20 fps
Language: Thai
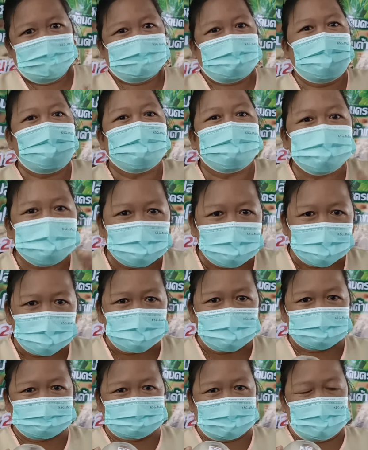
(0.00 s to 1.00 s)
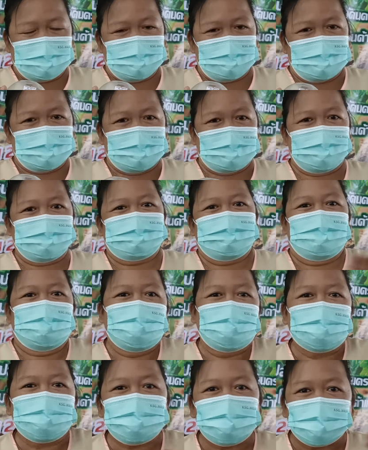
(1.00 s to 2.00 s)
ท่านไม่รู้ว่าจะเอาอะไรไป
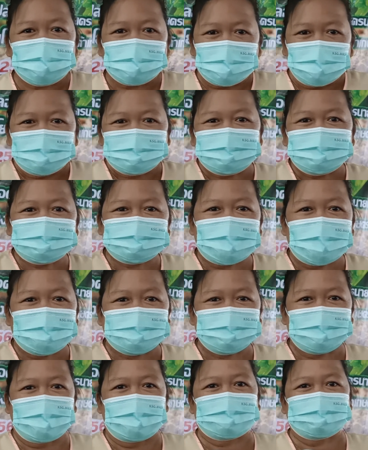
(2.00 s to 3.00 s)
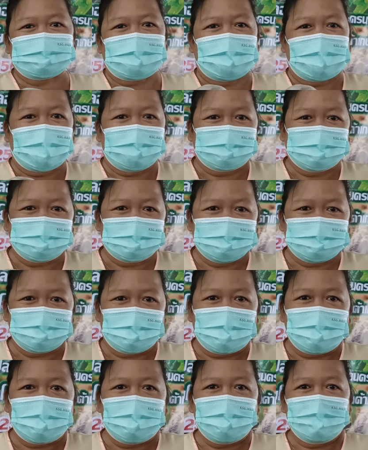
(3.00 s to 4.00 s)
ให้บุคคลที่ท่านรักทานดี
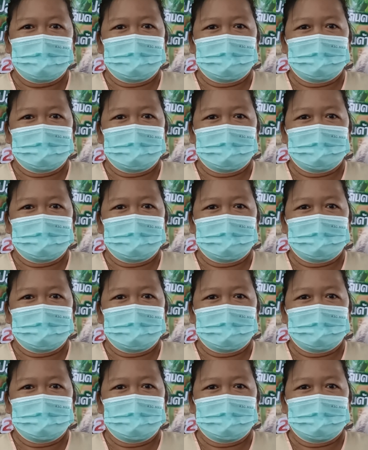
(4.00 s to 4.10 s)
เนาะ